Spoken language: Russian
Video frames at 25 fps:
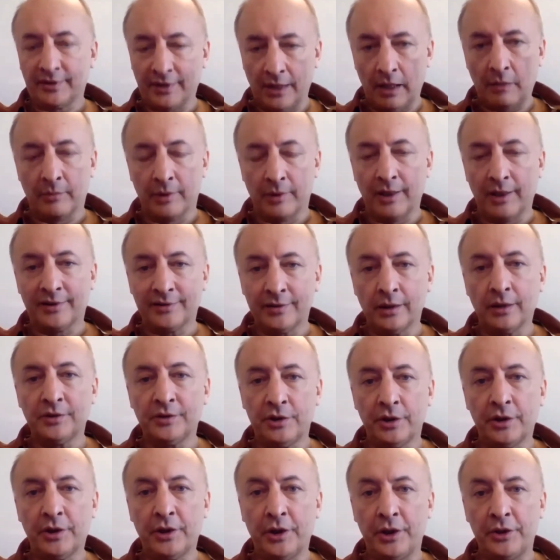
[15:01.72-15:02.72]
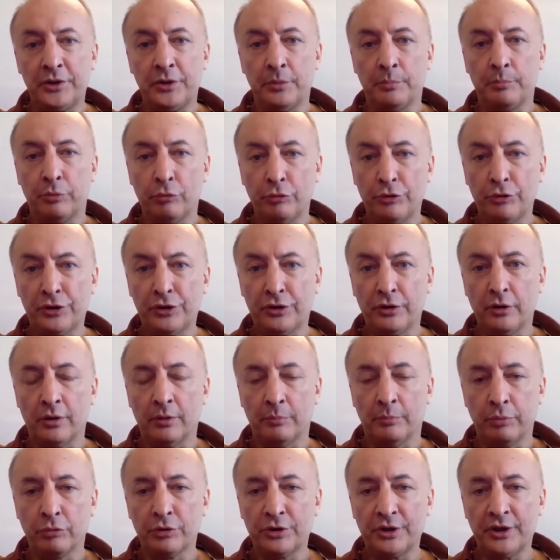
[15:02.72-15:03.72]
сам Александр Сергеевич
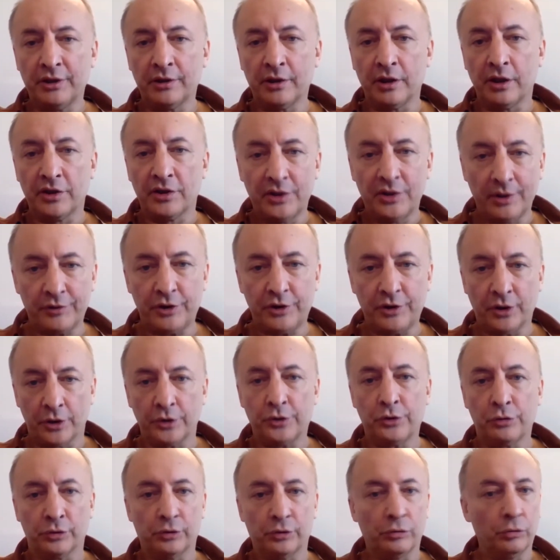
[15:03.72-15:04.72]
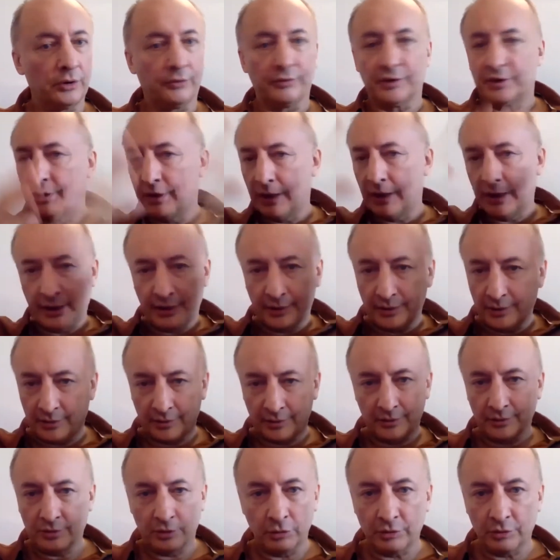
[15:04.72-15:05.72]
э, Пушкин, живчик еще тот, вы знаете,
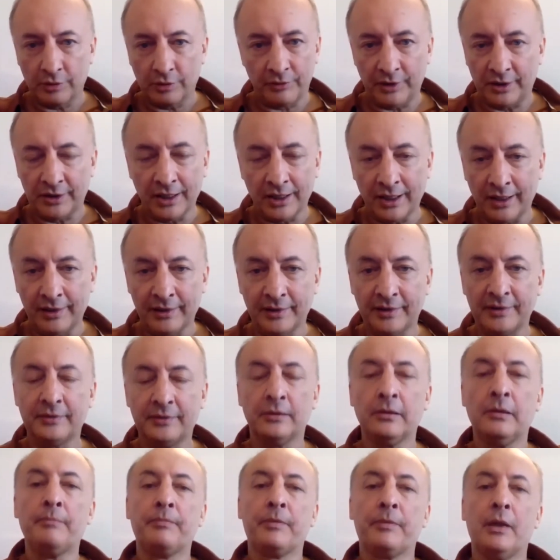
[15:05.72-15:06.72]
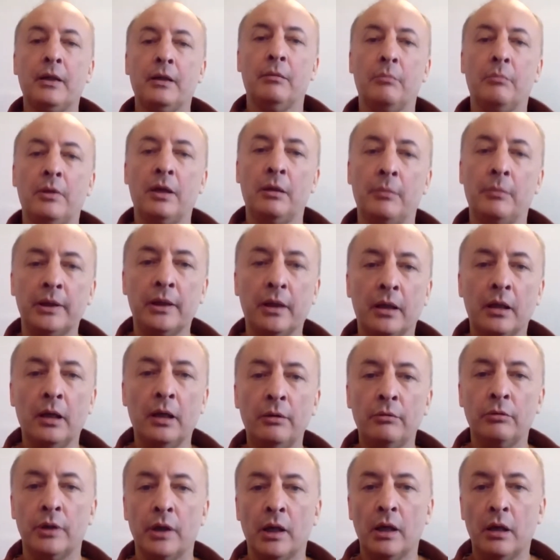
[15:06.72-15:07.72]
тоже витальность, мама, не
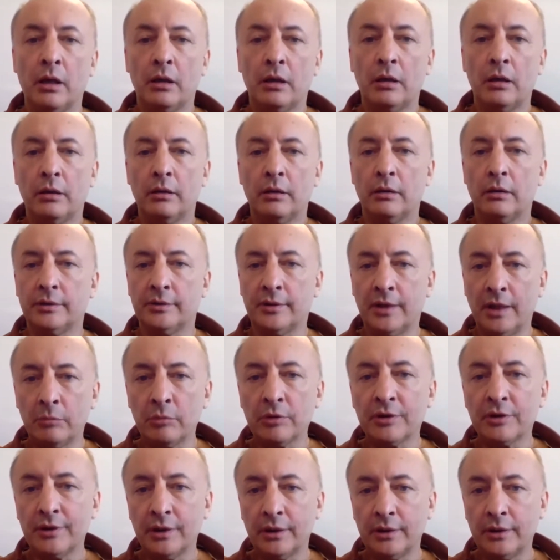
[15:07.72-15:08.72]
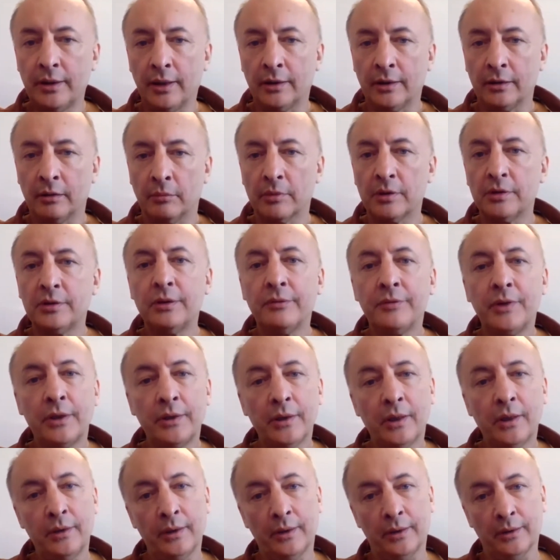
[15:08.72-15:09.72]
горюй. С кем он стоит рядом? С
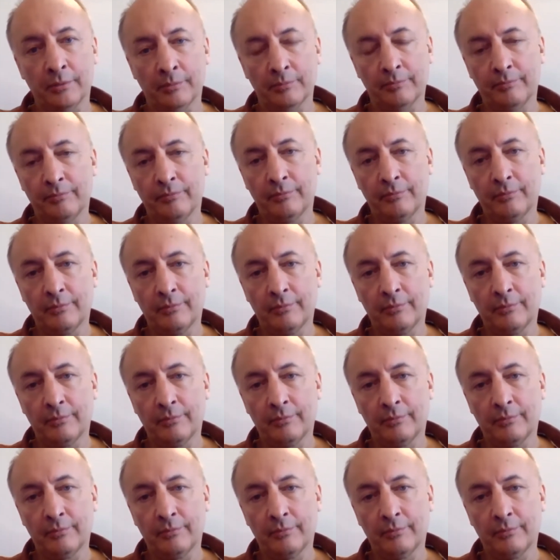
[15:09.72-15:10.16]
Евгением Онегиным.